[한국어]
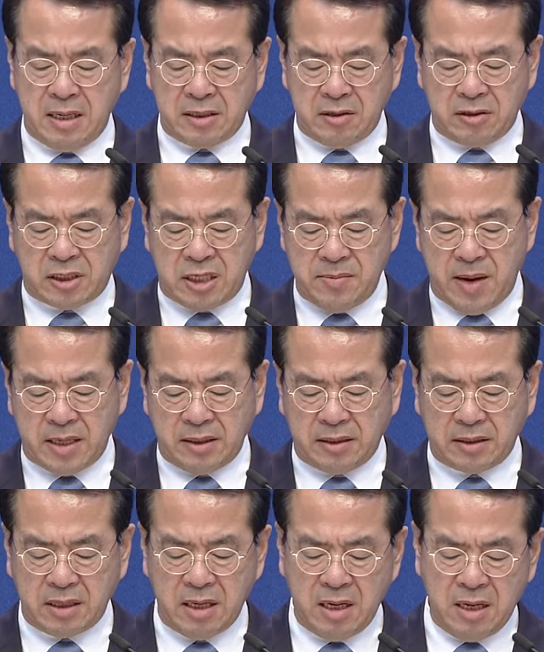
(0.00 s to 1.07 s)

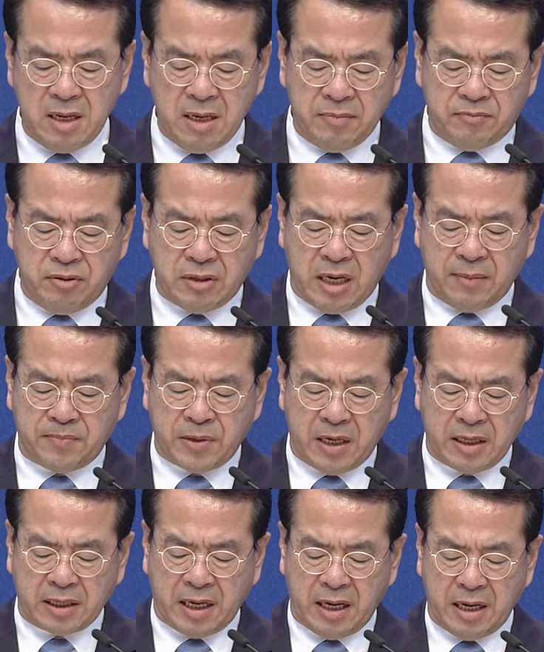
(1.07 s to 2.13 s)
그렇지만은
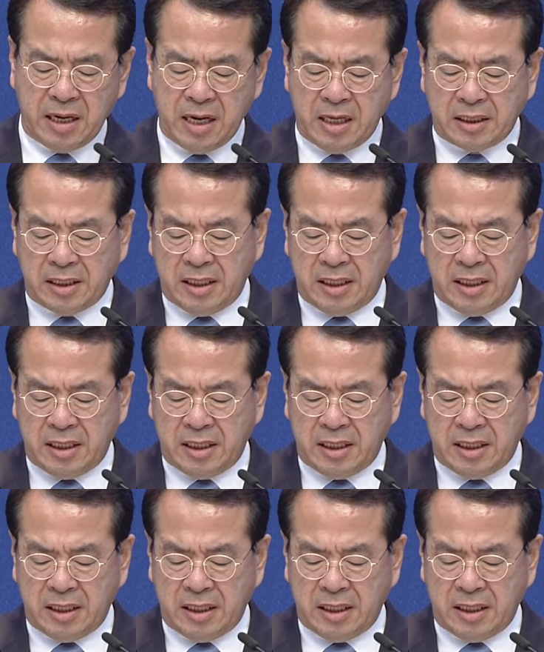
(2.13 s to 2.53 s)
불가피하게